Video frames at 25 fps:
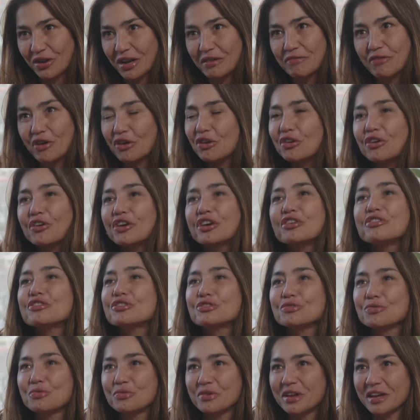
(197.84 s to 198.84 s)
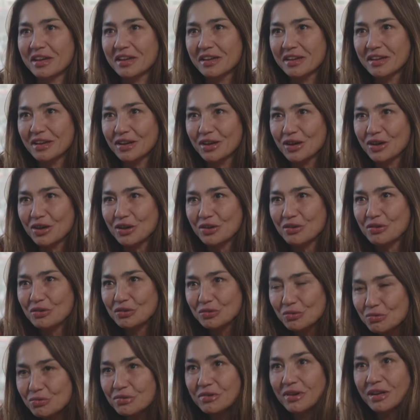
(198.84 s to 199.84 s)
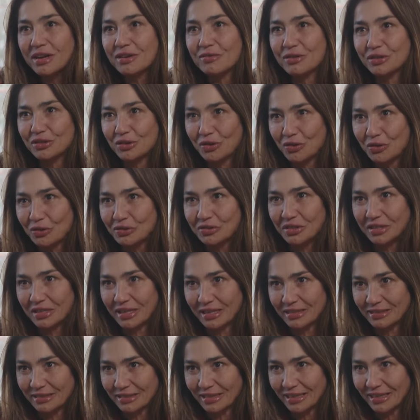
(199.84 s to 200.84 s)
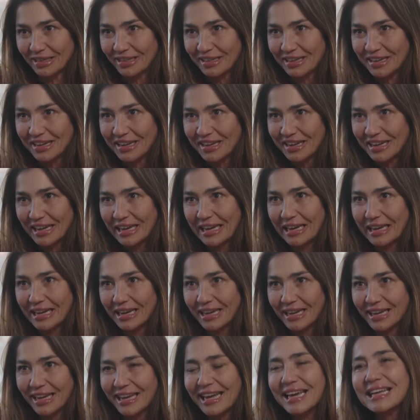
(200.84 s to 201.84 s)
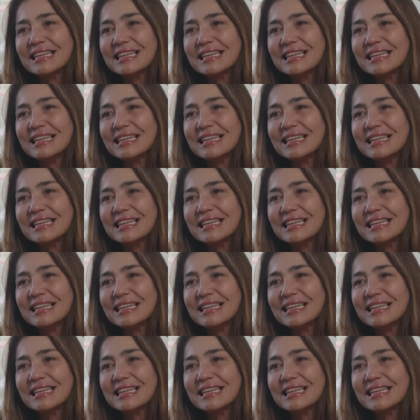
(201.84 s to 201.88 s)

el folclore nos une, nos une nuestro continente. Eh, ¿Qué